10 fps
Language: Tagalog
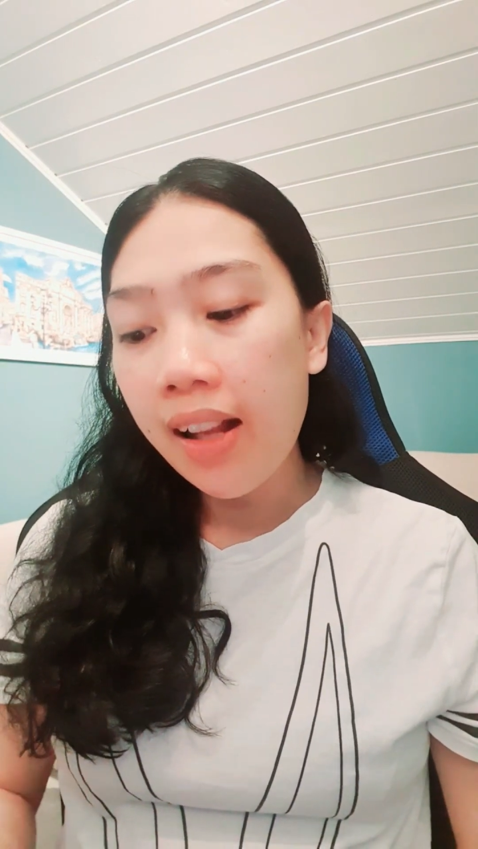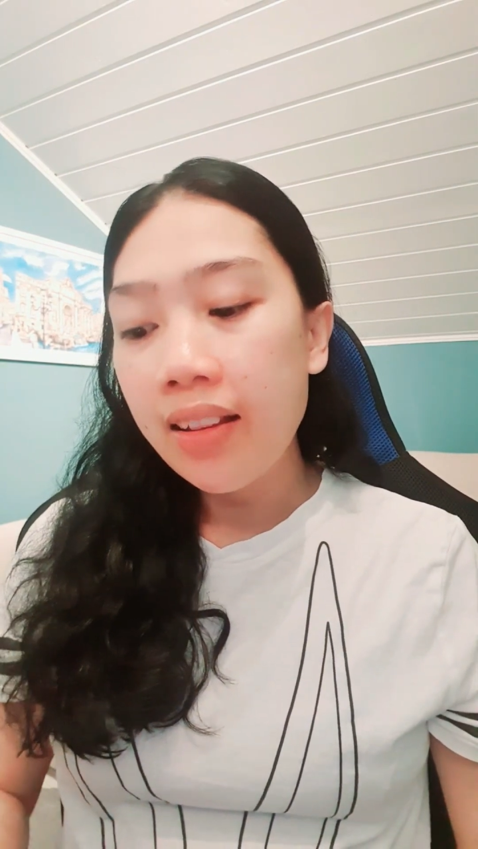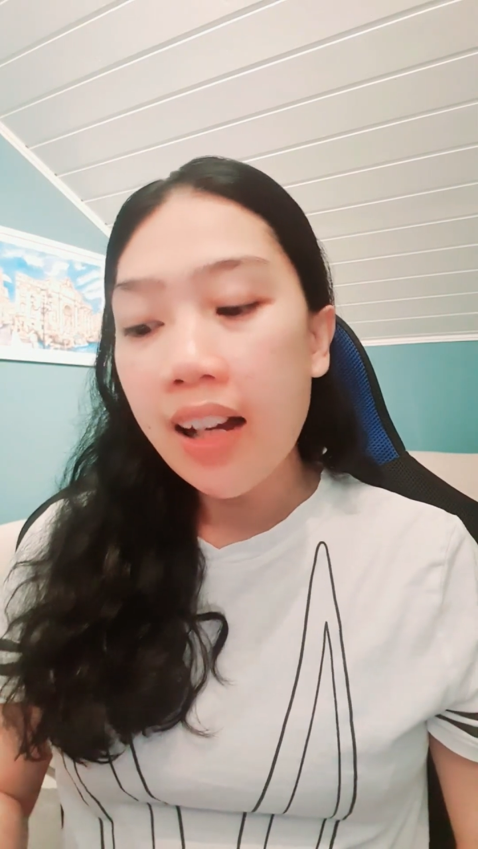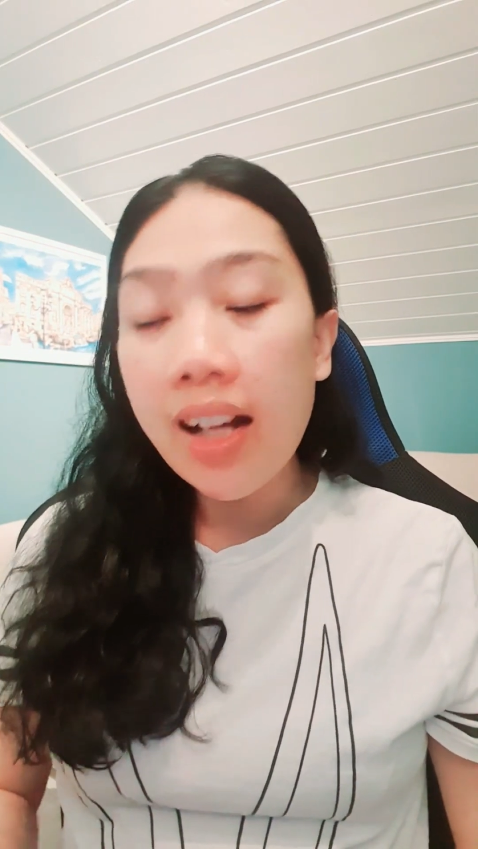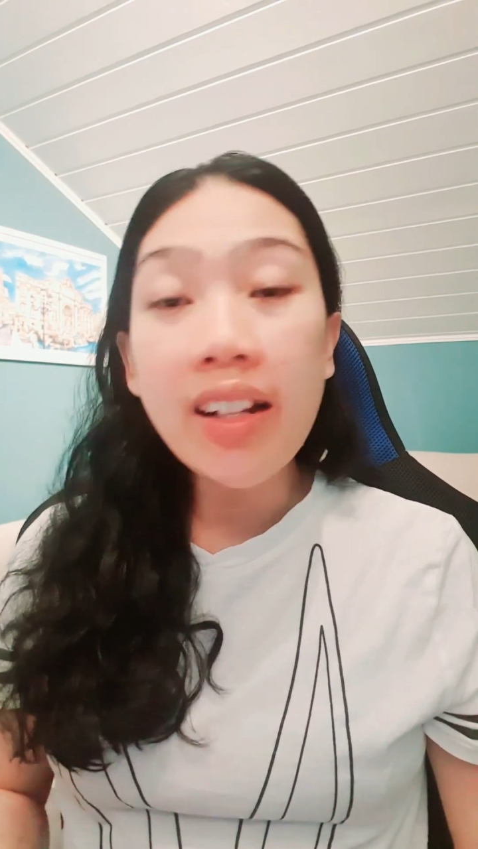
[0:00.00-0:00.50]

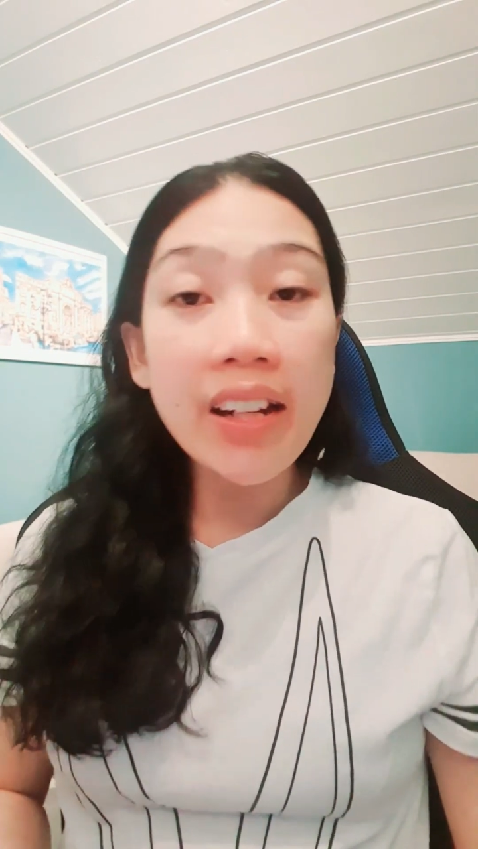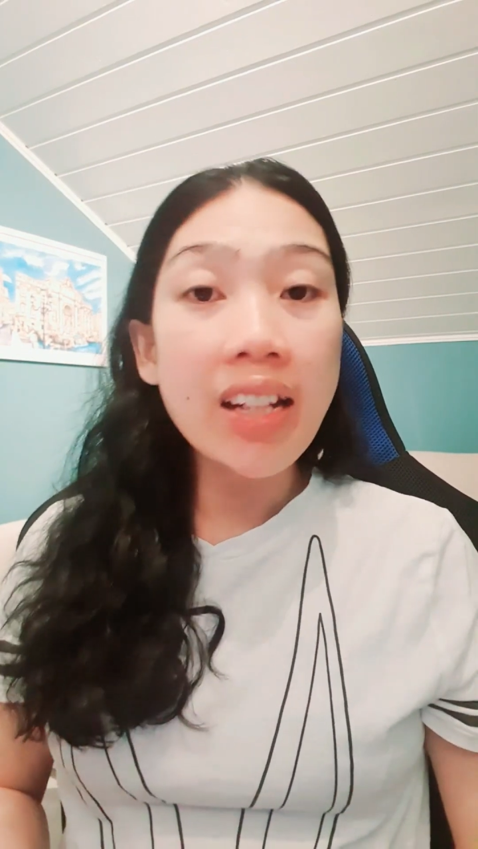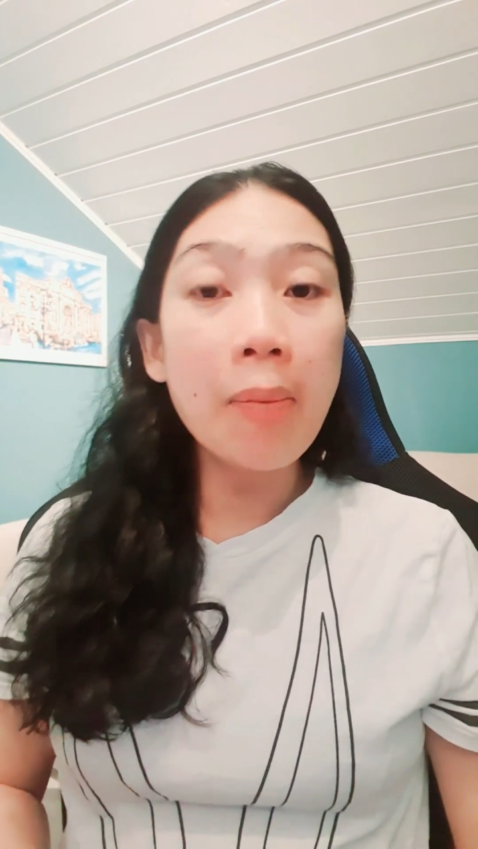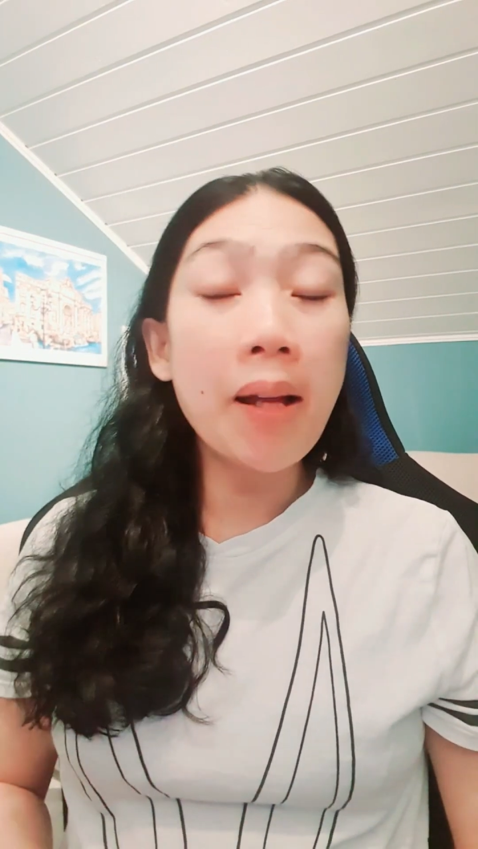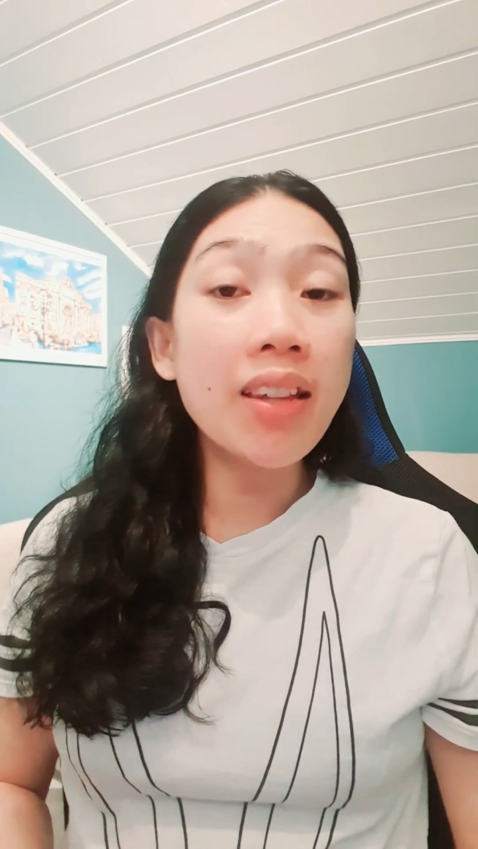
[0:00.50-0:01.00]
naka-green
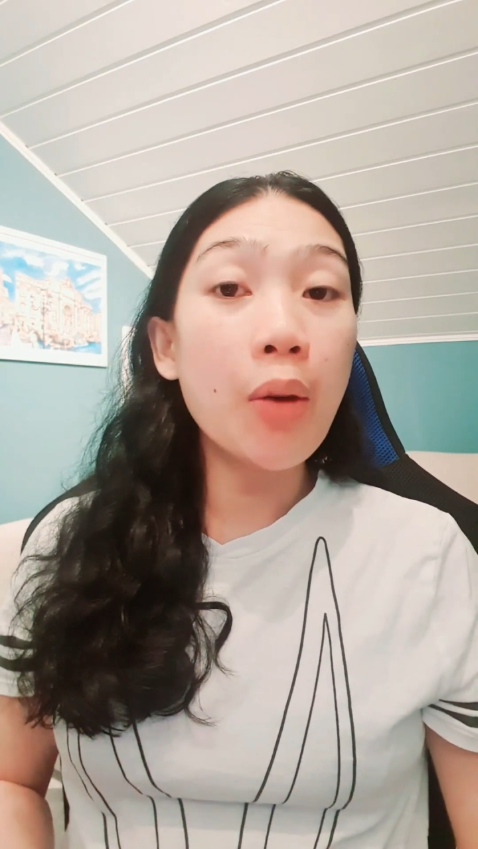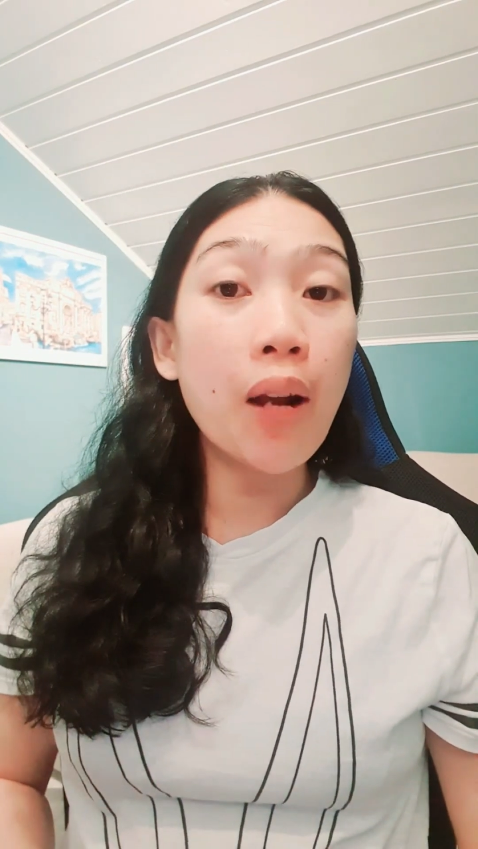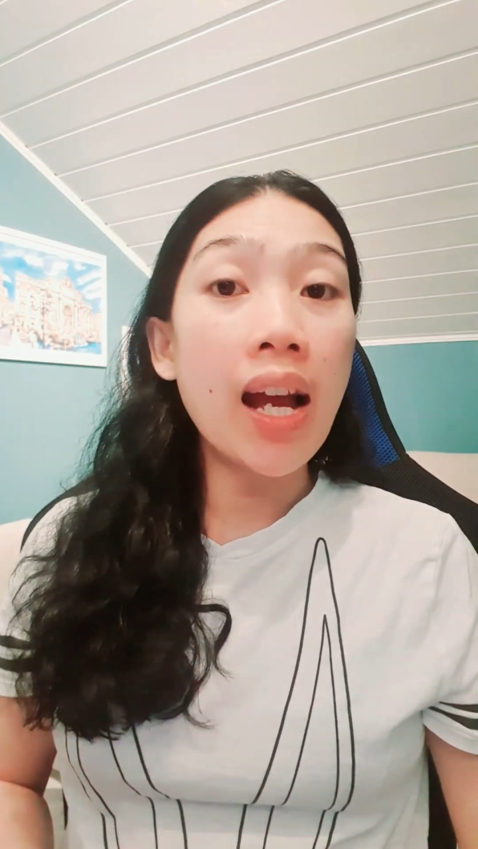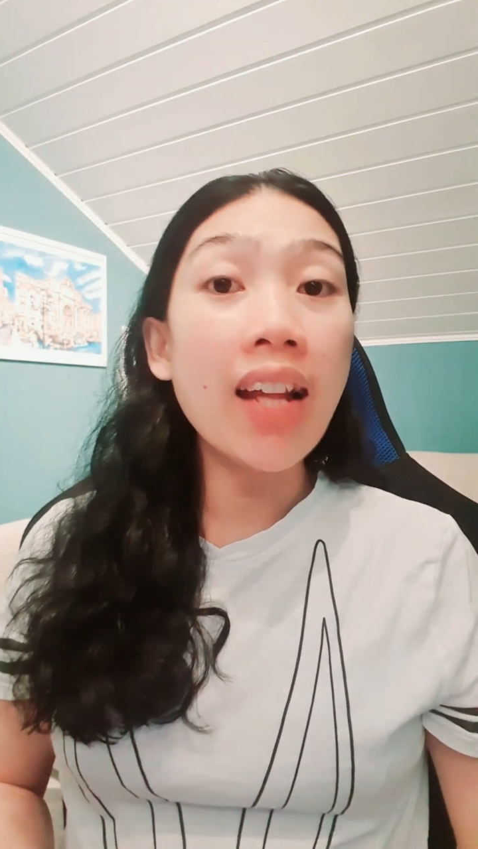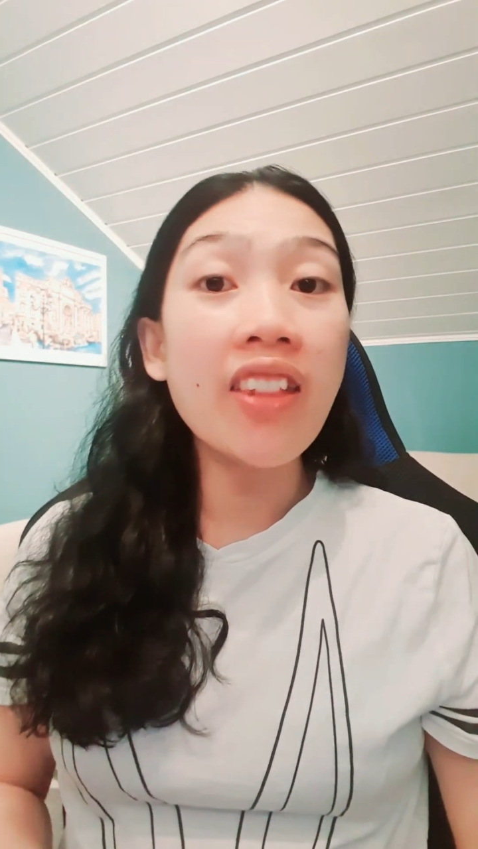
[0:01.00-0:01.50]
naman daw
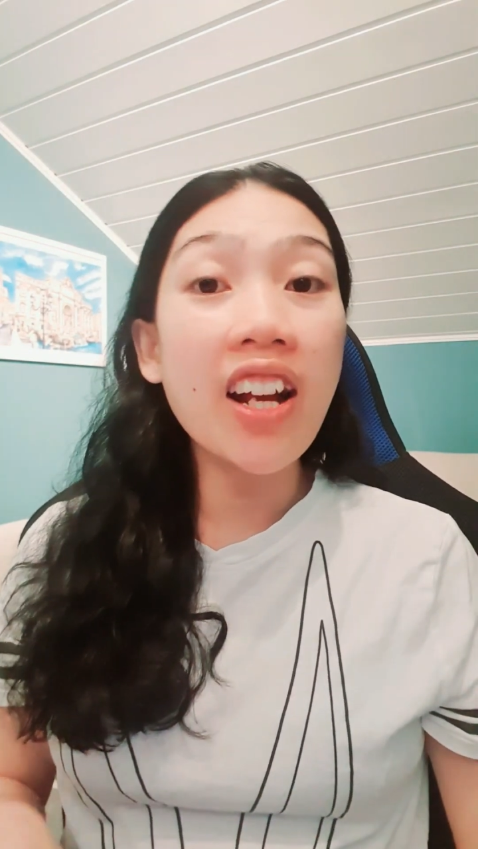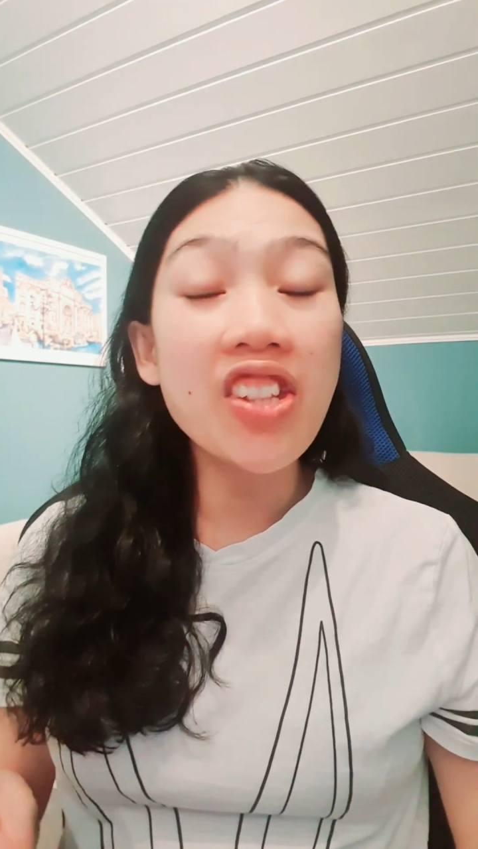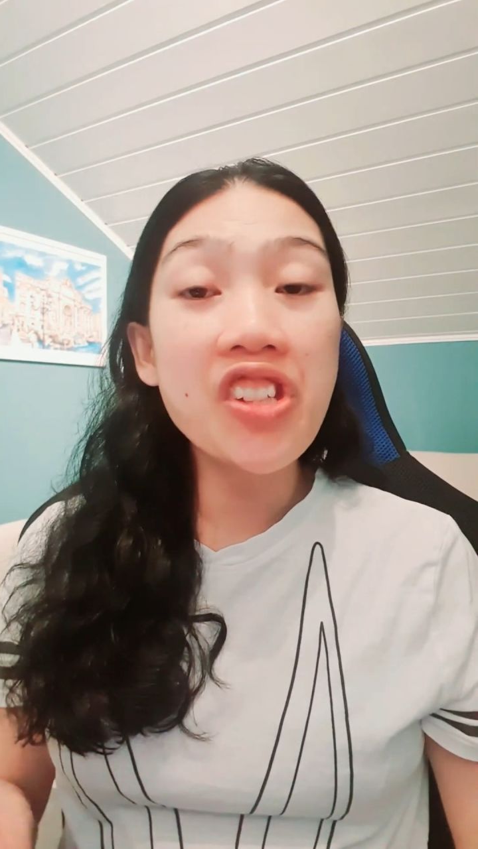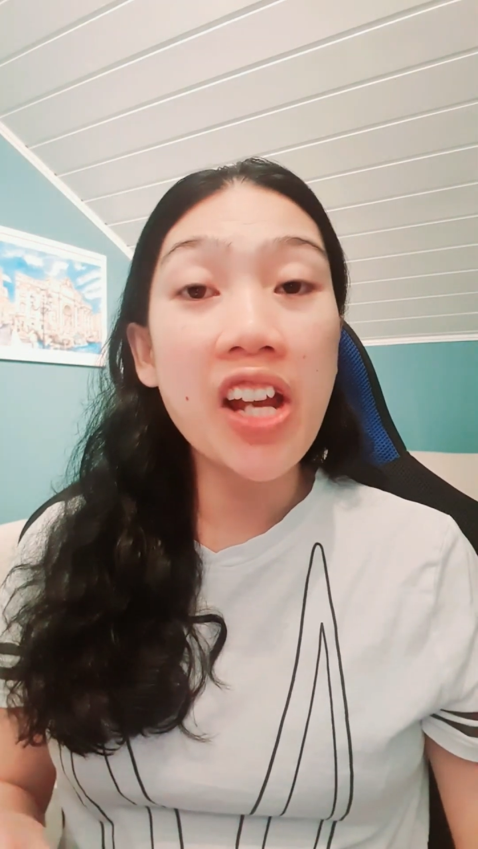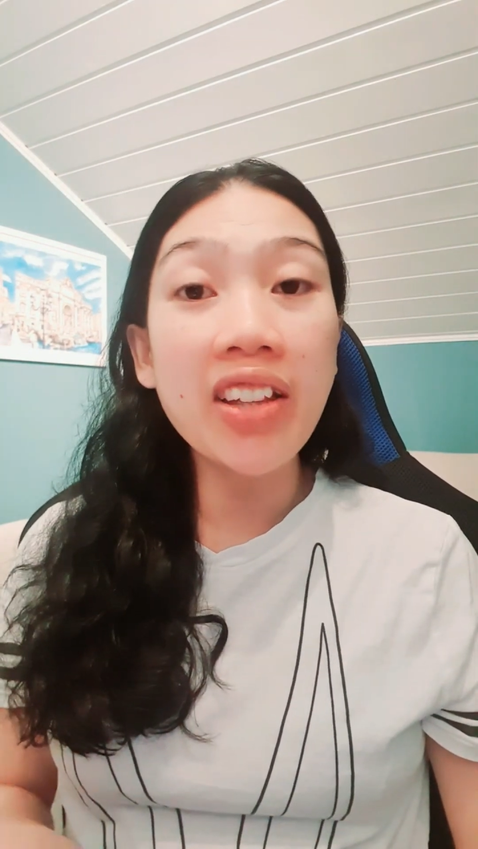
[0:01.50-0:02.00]
lahat,
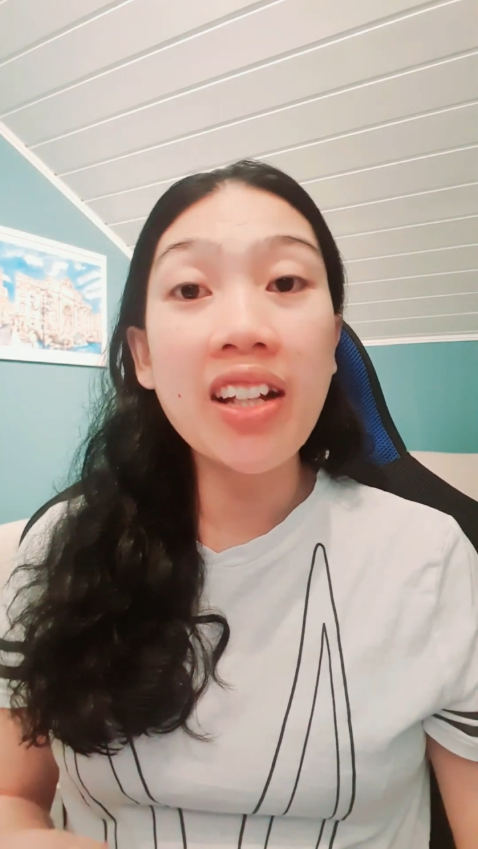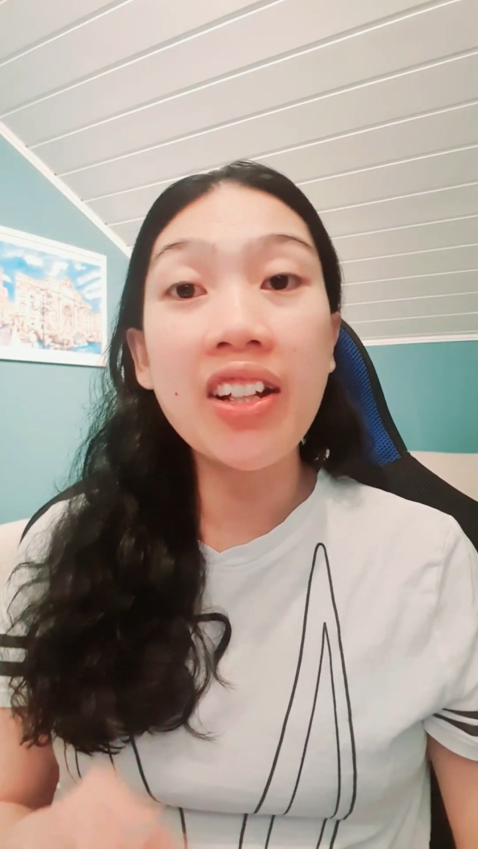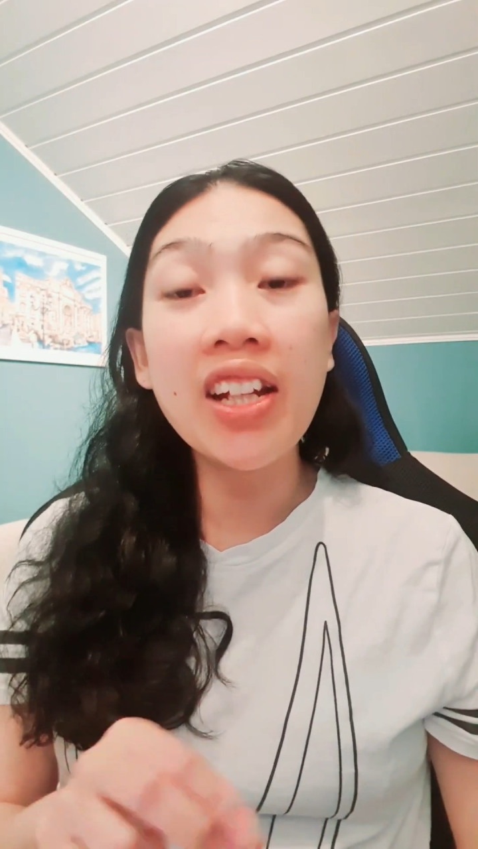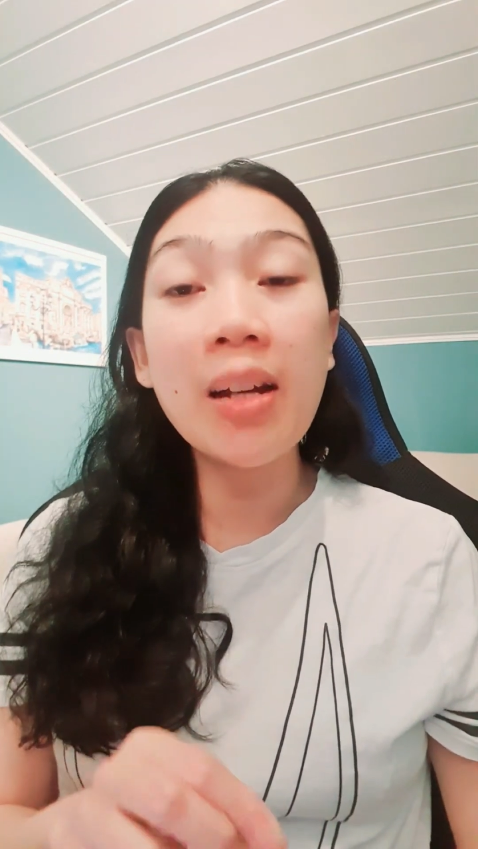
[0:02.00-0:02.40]
naka-check na green naman